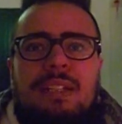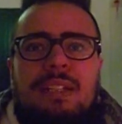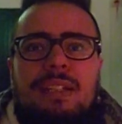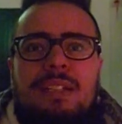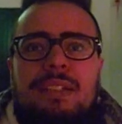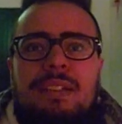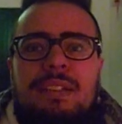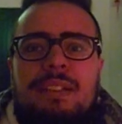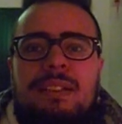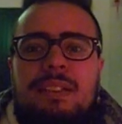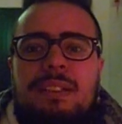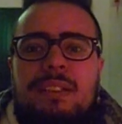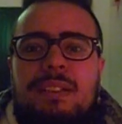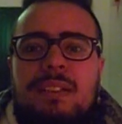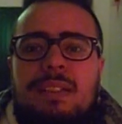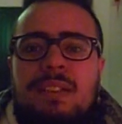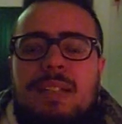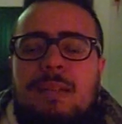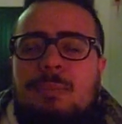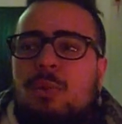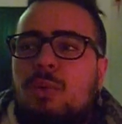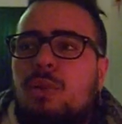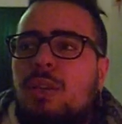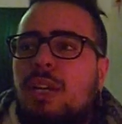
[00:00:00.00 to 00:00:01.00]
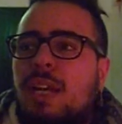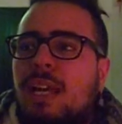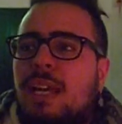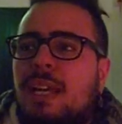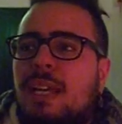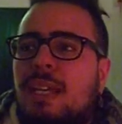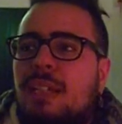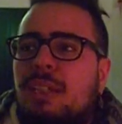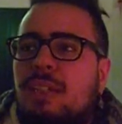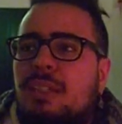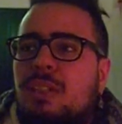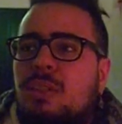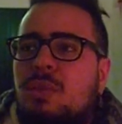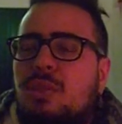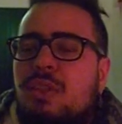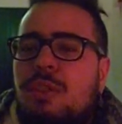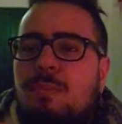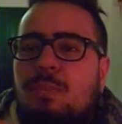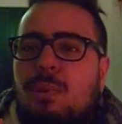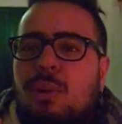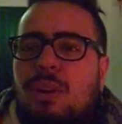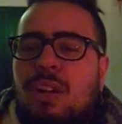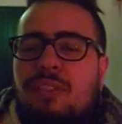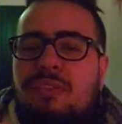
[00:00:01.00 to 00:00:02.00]
Eh, l'amore lo
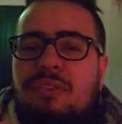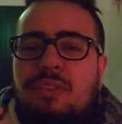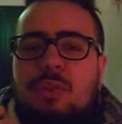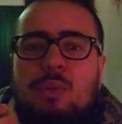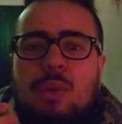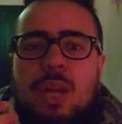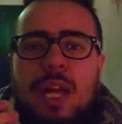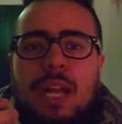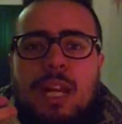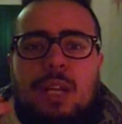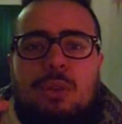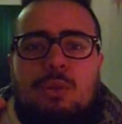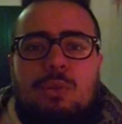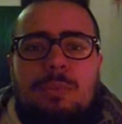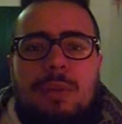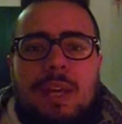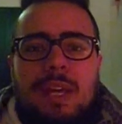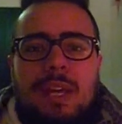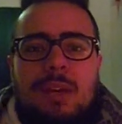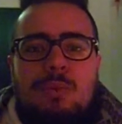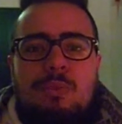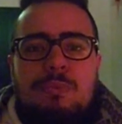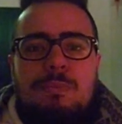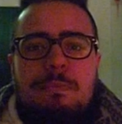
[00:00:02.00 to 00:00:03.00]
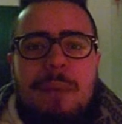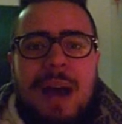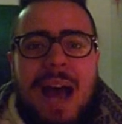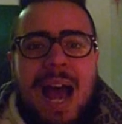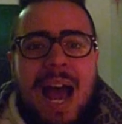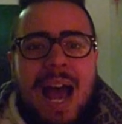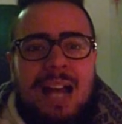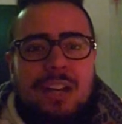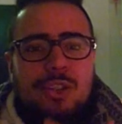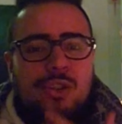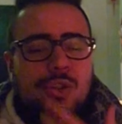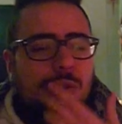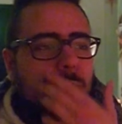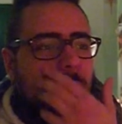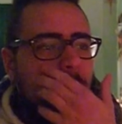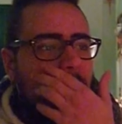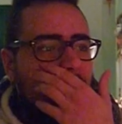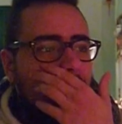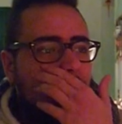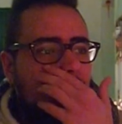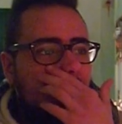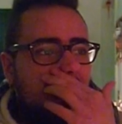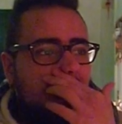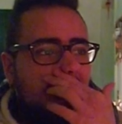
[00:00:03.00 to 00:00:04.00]
si può raffigurare come un bacio,
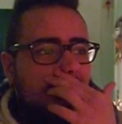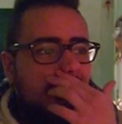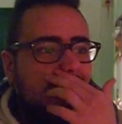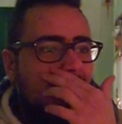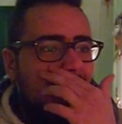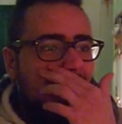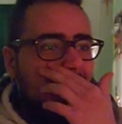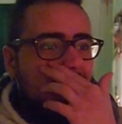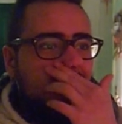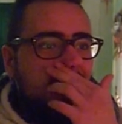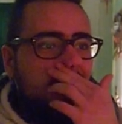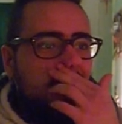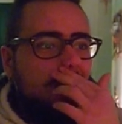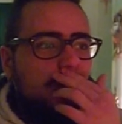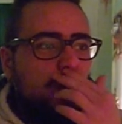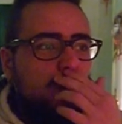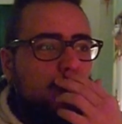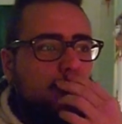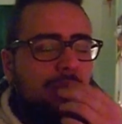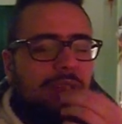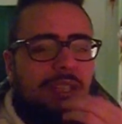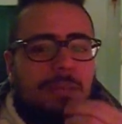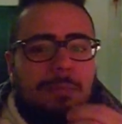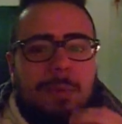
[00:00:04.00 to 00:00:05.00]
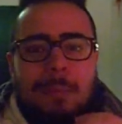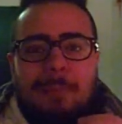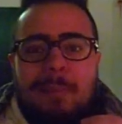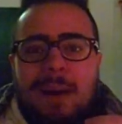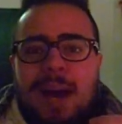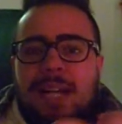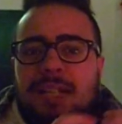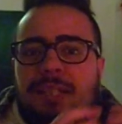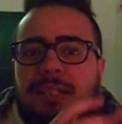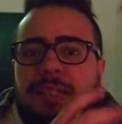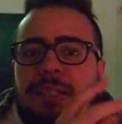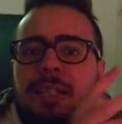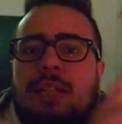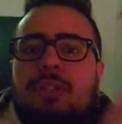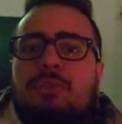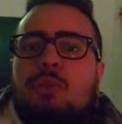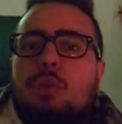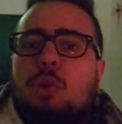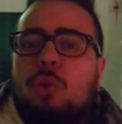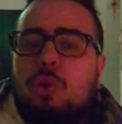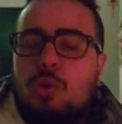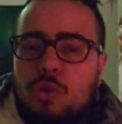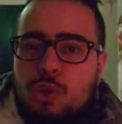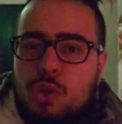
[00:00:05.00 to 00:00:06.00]
come eh, l'ultima parte
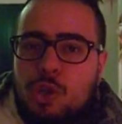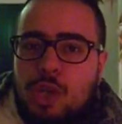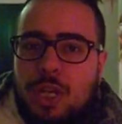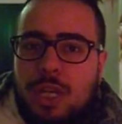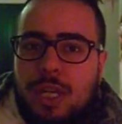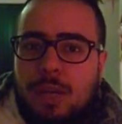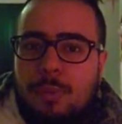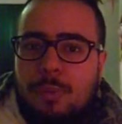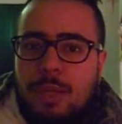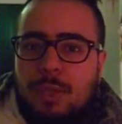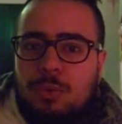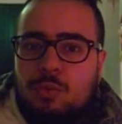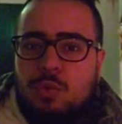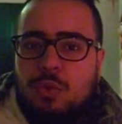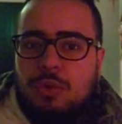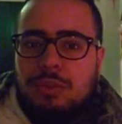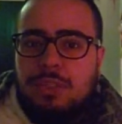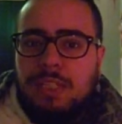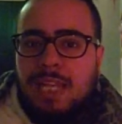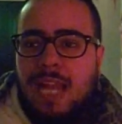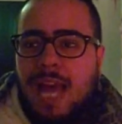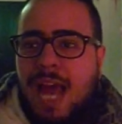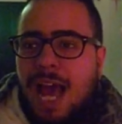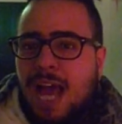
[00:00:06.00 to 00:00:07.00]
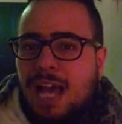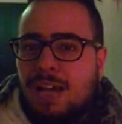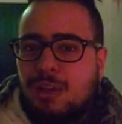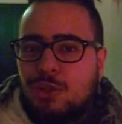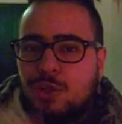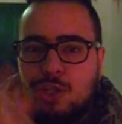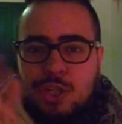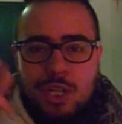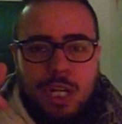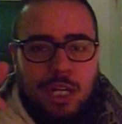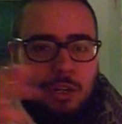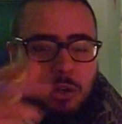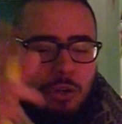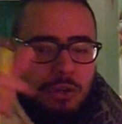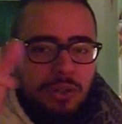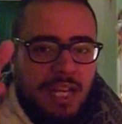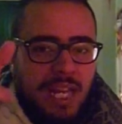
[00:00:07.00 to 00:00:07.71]
del dolce che qualcuno ti lascia, no?